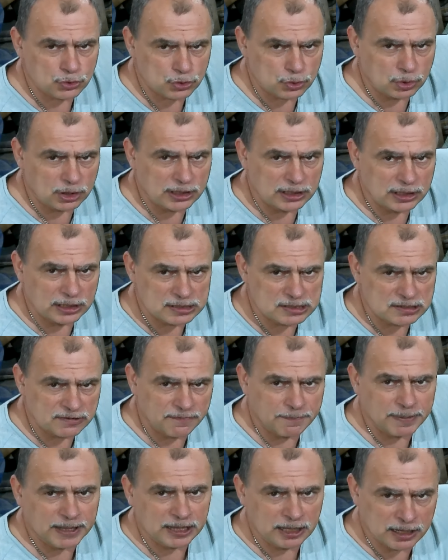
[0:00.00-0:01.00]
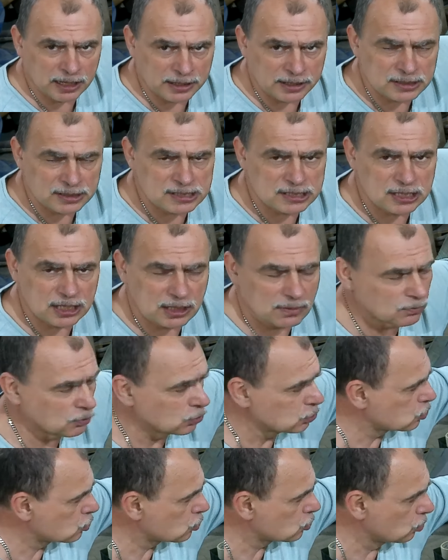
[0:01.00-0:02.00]
что она совпадает с тем,
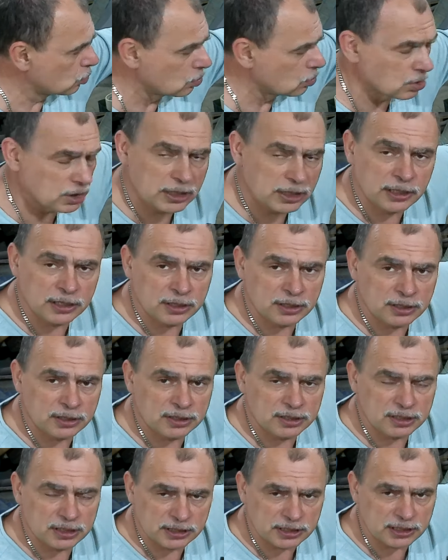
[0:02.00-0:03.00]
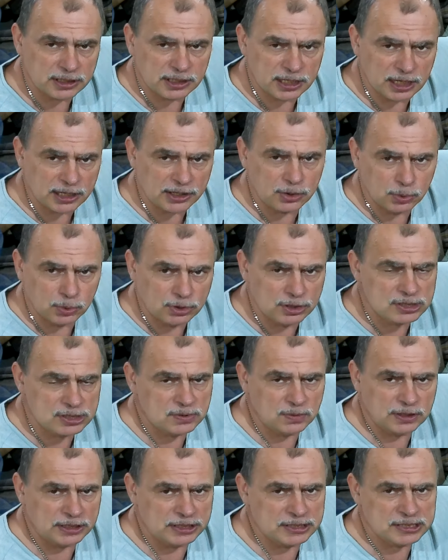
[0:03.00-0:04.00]
вот что э, этот, как его
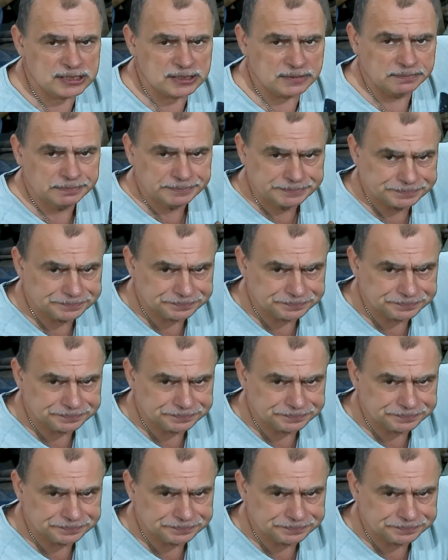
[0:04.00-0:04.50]
называется,